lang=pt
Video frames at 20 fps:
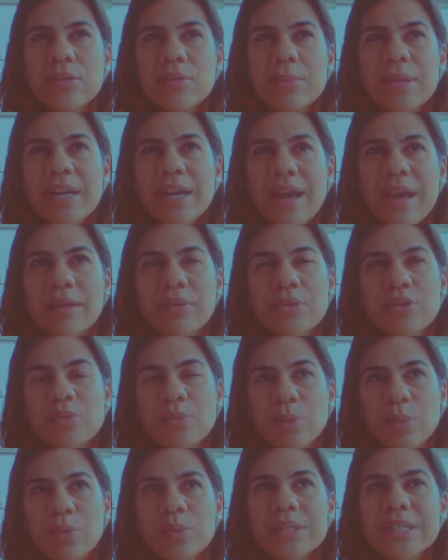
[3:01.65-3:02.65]
no mercado de
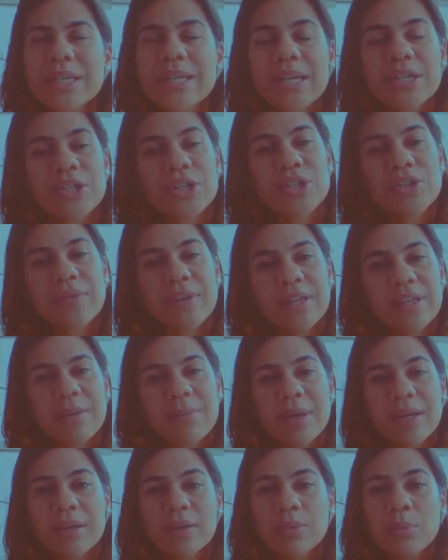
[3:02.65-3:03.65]
música, a gente vem
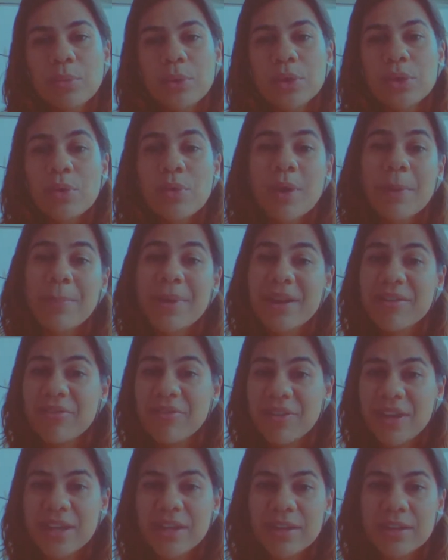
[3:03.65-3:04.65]
trabalhando muito com a
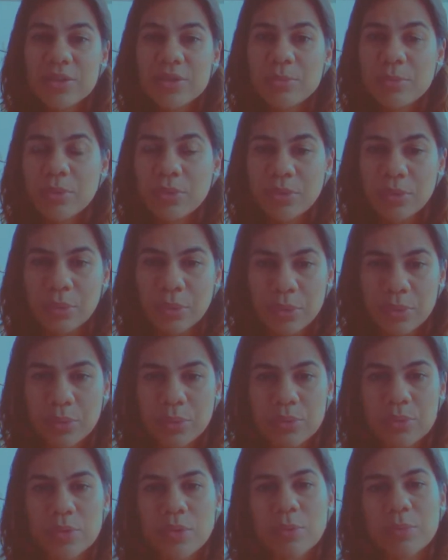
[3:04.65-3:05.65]
pré-venda de
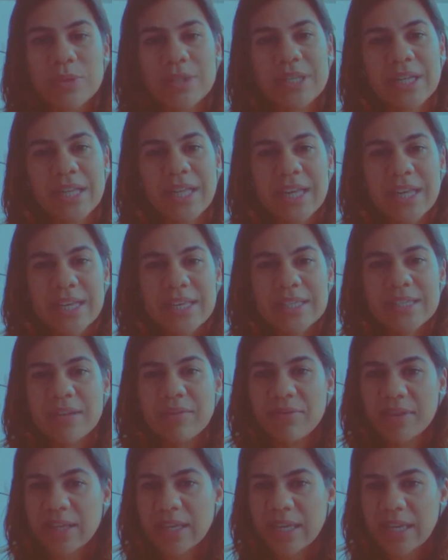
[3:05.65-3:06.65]
produtos, como CDs,
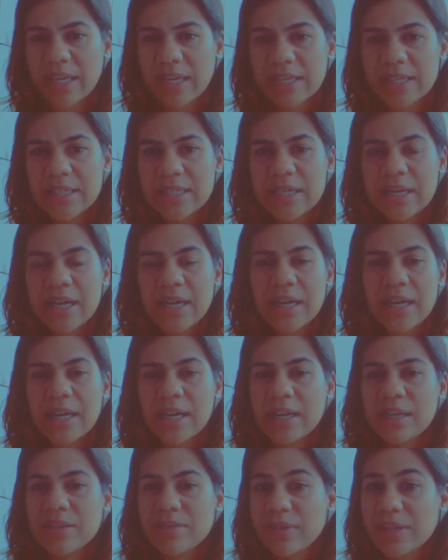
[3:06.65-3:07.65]
DVDs,
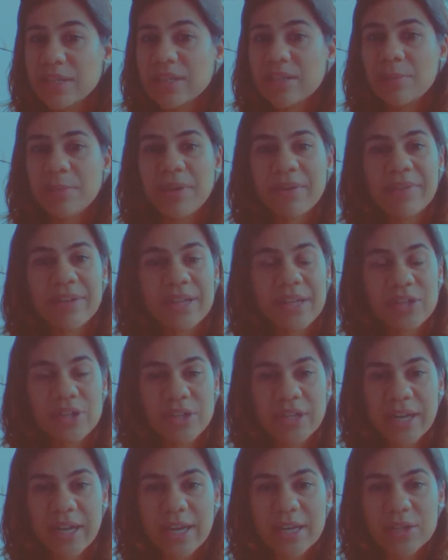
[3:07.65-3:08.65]
às vezes a pré-venda de
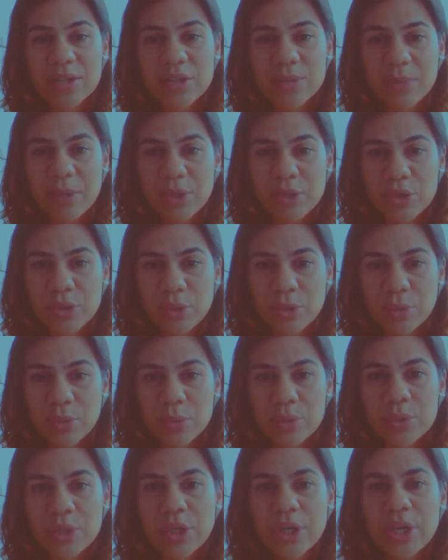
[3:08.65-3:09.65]
ingressos para
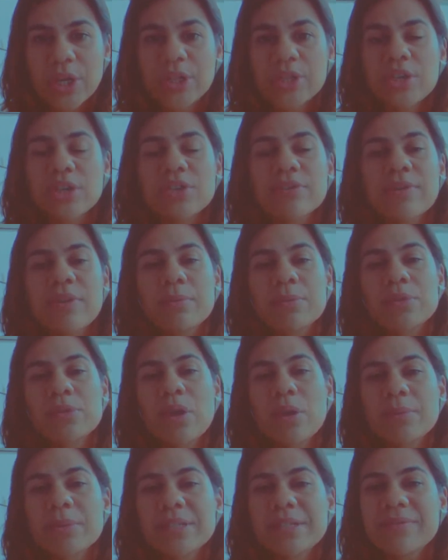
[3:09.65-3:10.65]
shows. Já tivemos
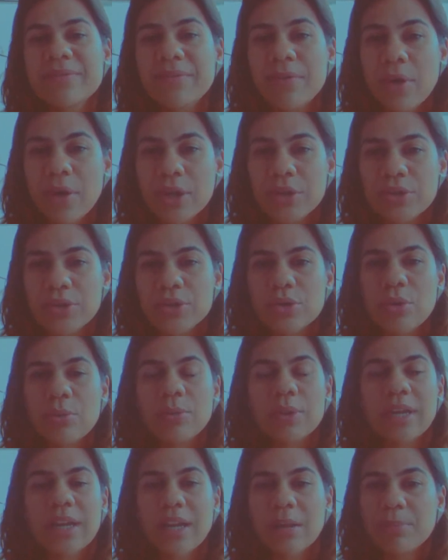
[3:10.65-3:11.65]
nomes fortes
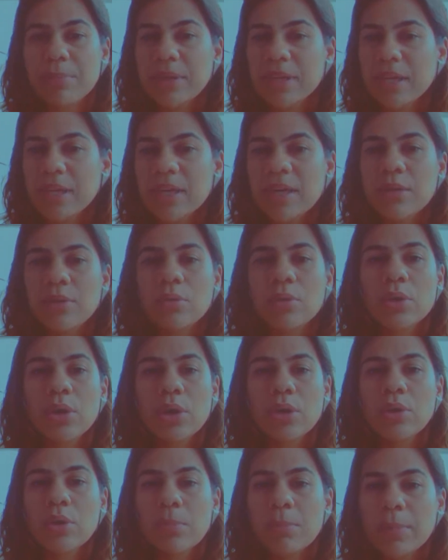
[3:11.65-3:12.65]
como Leila Pinheiro,
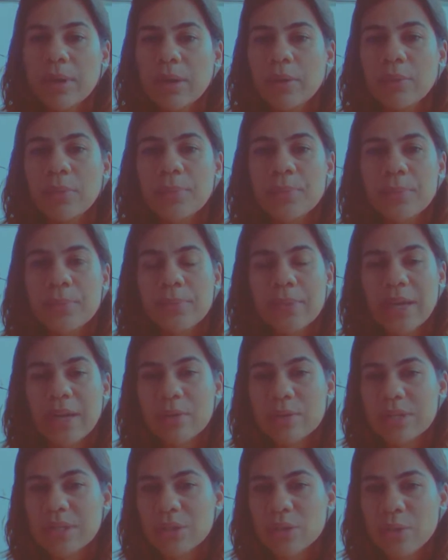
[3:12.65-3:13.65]
Lobão,
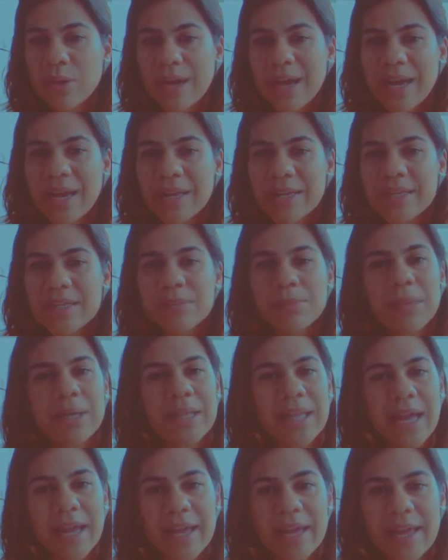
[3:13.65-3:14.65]
Elza Soares,
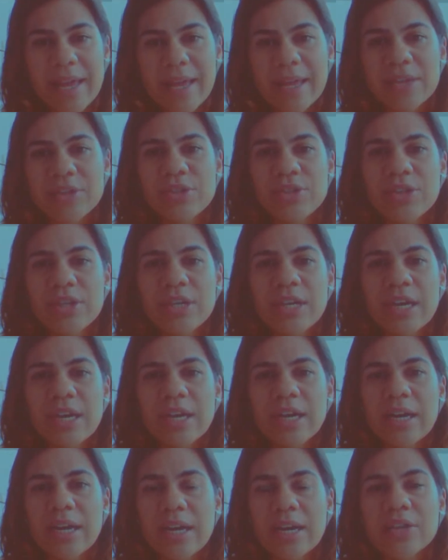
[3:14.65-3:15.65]
Banda Ed, uh,
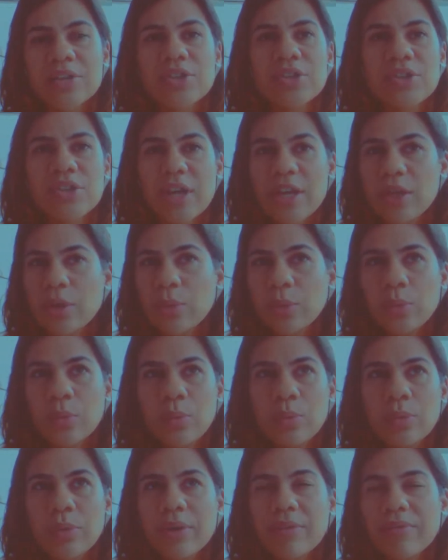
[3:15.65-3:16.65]
ah, DJ
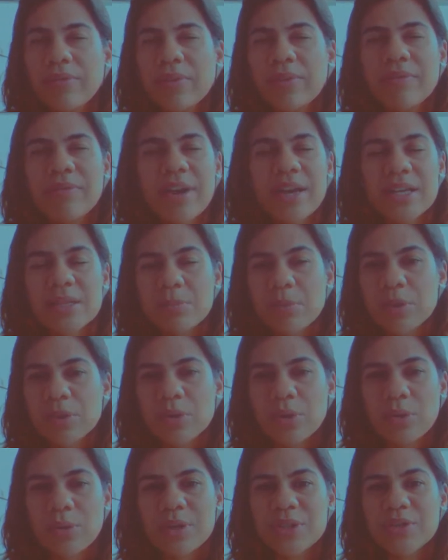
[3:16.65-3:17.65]
1, enfim, várias
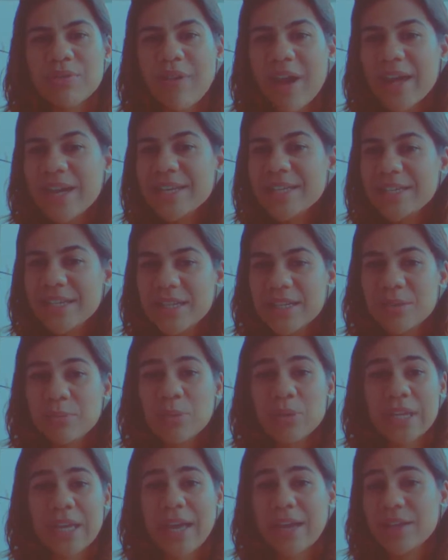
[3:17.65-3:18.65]
pessoas de várias cenas
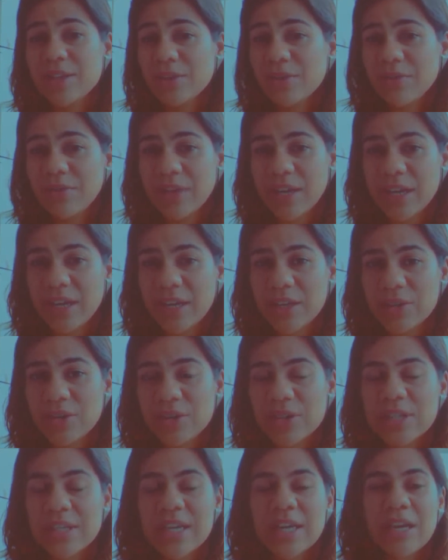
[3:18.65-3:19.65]
musicais
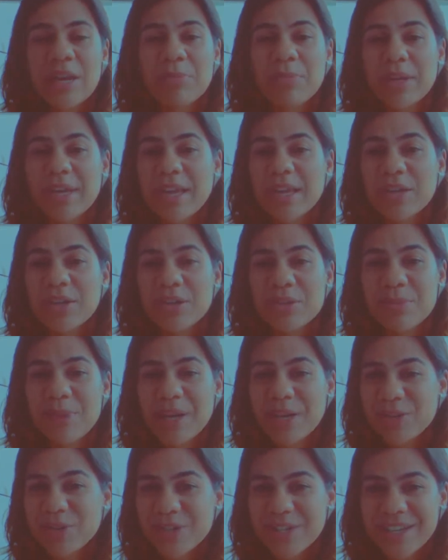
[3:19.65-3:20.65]
diferentes, pequenos,
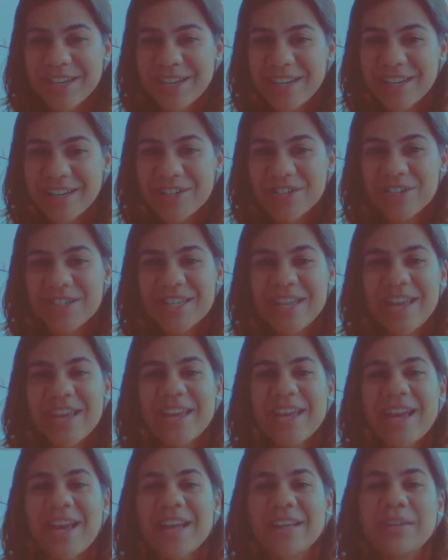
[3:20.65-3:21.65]
médios e grandes que
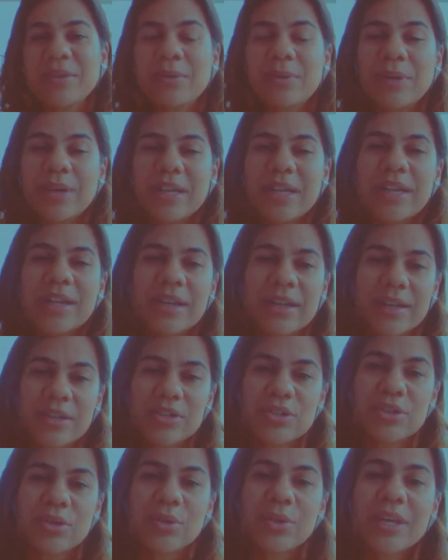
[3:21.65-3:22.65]
arrecadam com a
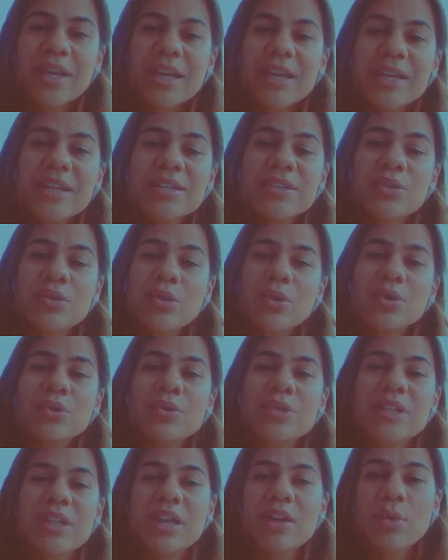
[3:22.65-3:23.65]
Kikante. O que, que eles
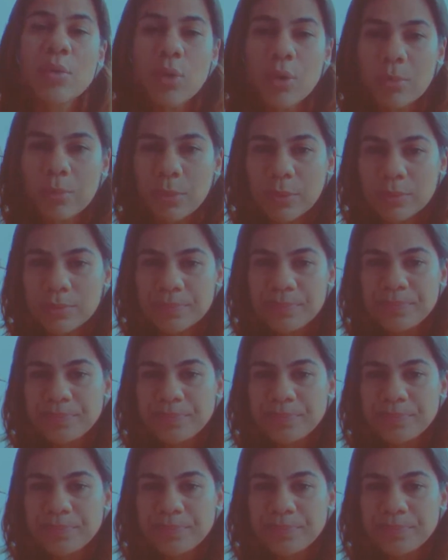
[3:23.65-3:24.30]
todos têm em comum?